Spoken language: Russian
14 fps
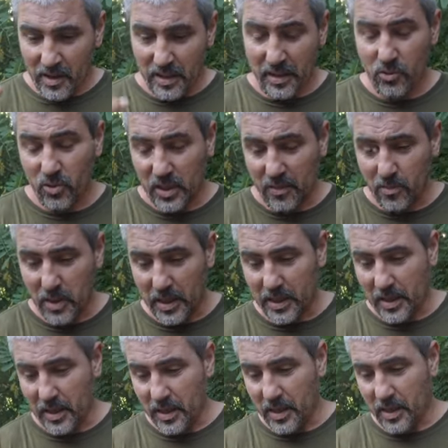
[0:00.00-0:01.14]
Так вот,
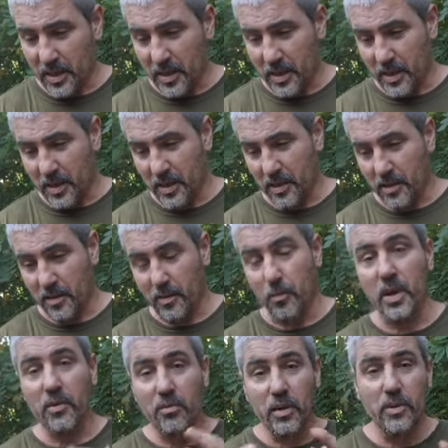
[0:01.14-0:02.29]
ребятки,
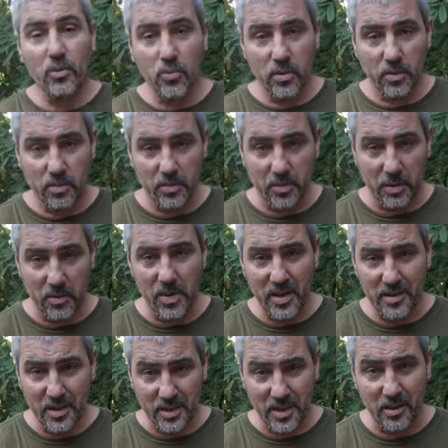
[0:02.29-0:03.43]
мы воюем,
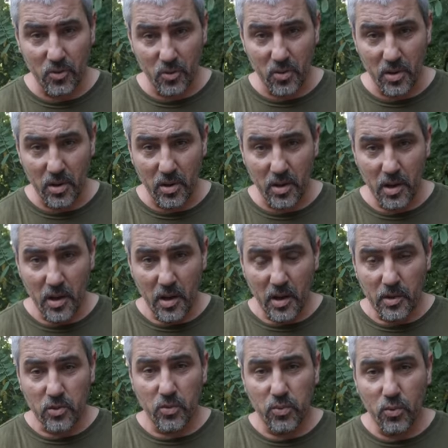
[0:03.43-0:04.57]
понимаете, за то,
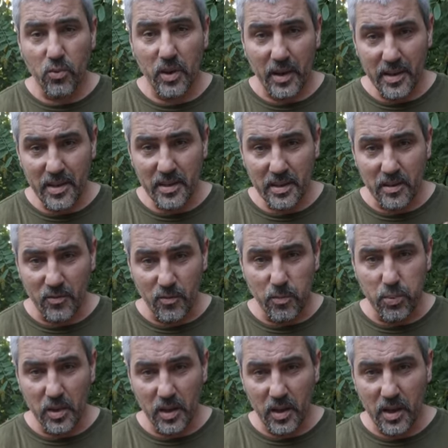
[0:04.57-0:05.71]
чтобы у украинцев
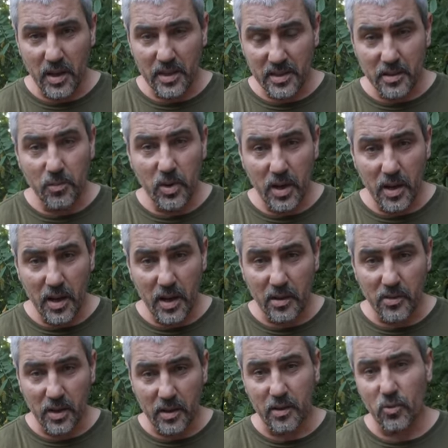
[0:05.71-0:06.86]
была земля,
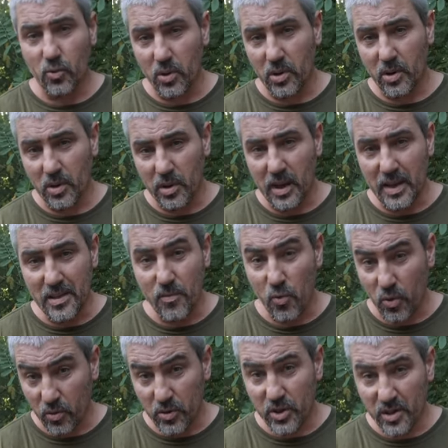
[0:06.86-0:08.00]
на которой они
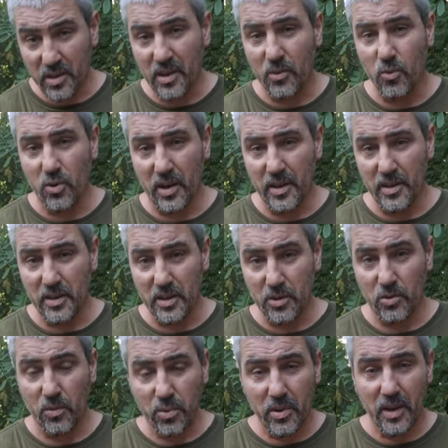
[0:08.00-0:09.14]
могут жить, как украинцы,
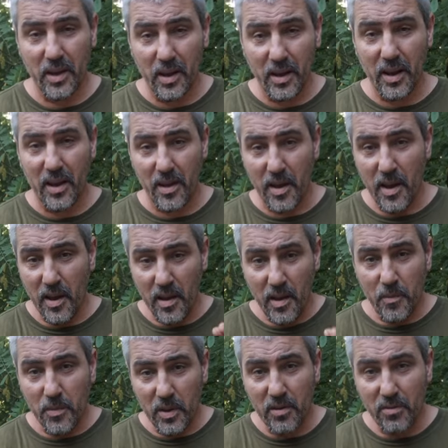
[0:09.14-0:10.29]
чтобы никакая
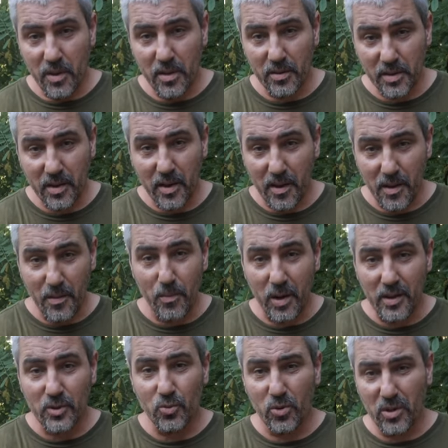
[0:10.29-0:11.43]
медведевская
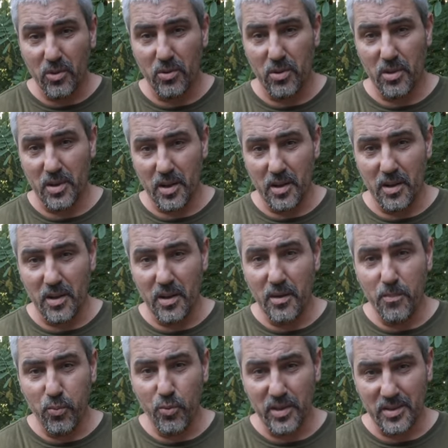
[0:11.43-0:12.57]
мразота вот эта, или
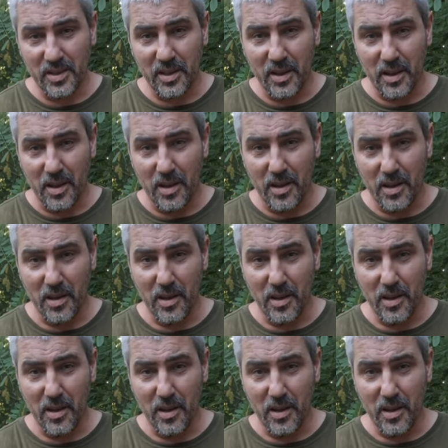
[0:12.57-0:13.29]
путинская